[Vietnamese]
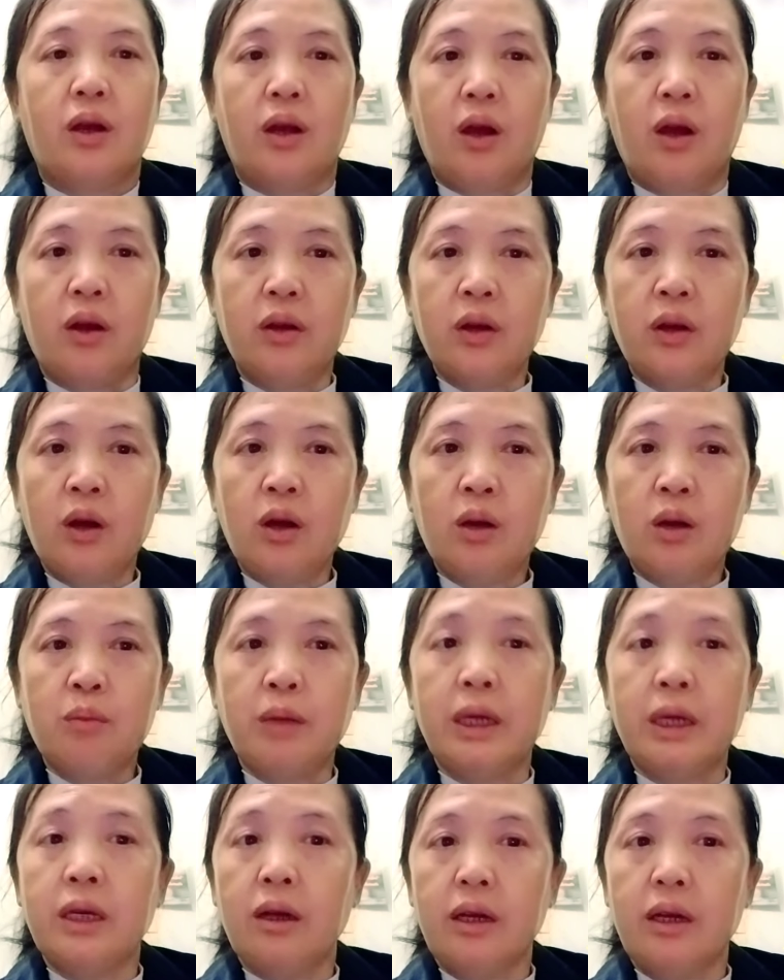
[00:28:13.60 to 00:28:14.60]
khó nó
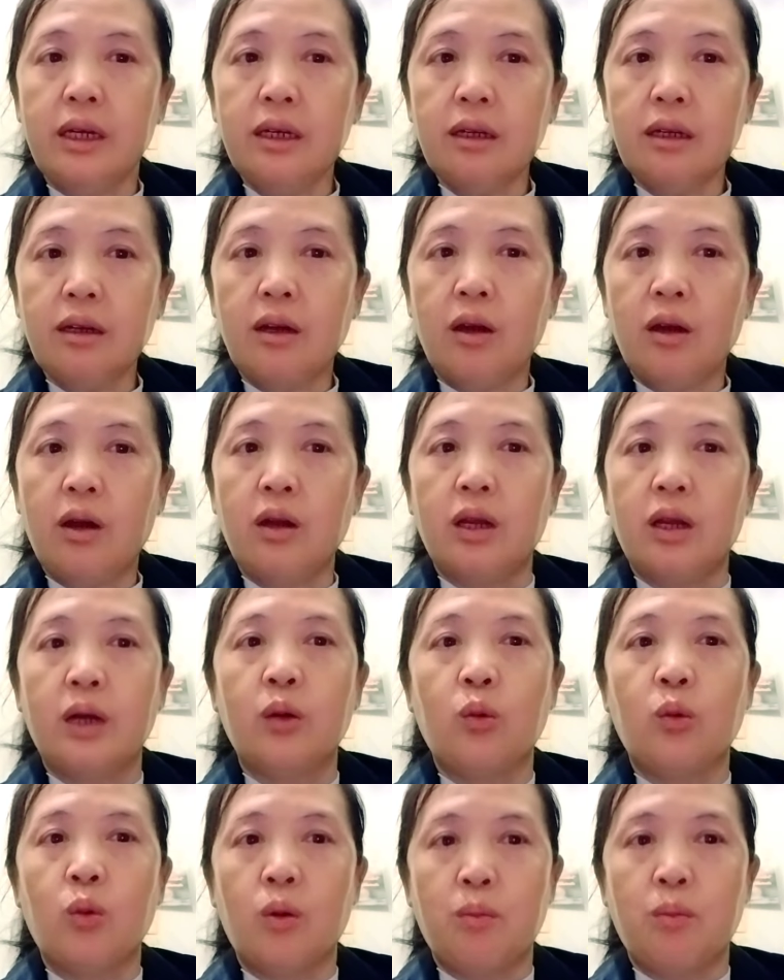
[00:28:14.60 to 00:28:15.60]
mà giờ ít khó lấy
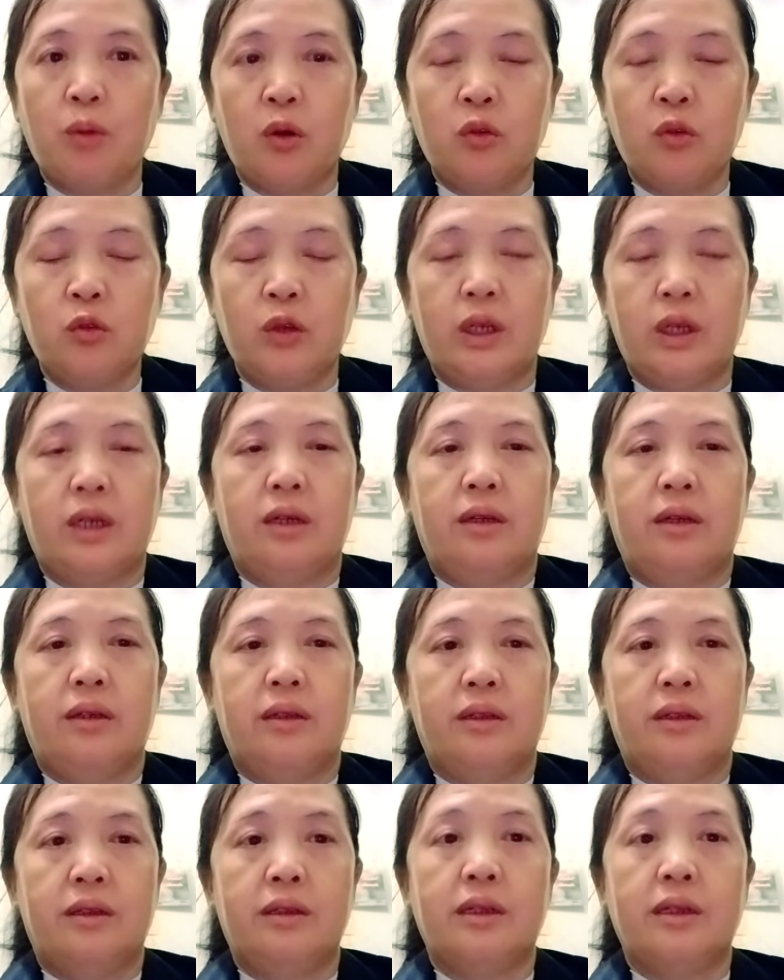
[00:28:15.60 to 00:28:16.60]
ô mổ vị
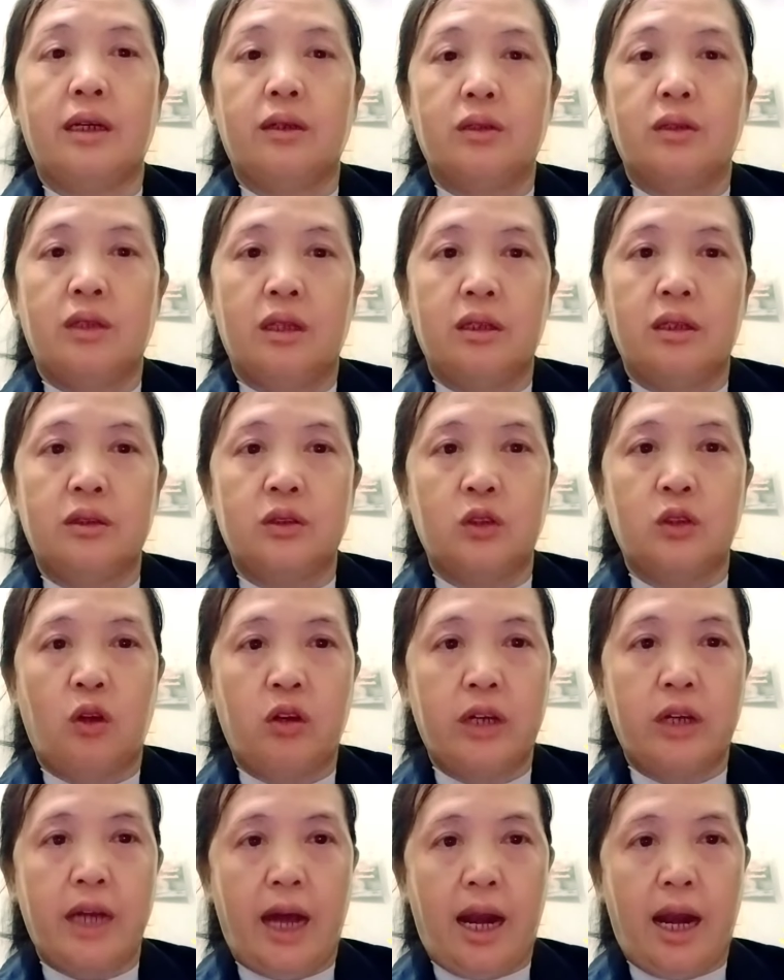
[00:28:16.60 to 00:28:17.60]
đợi lấy cho
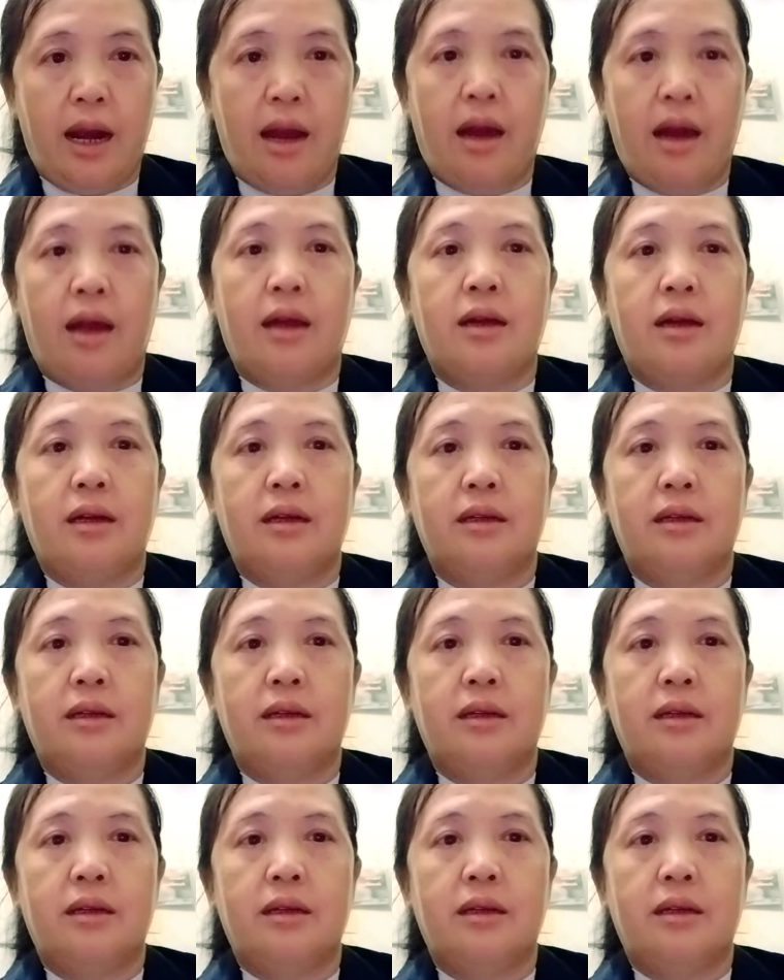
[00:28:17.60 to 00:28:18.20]
đà là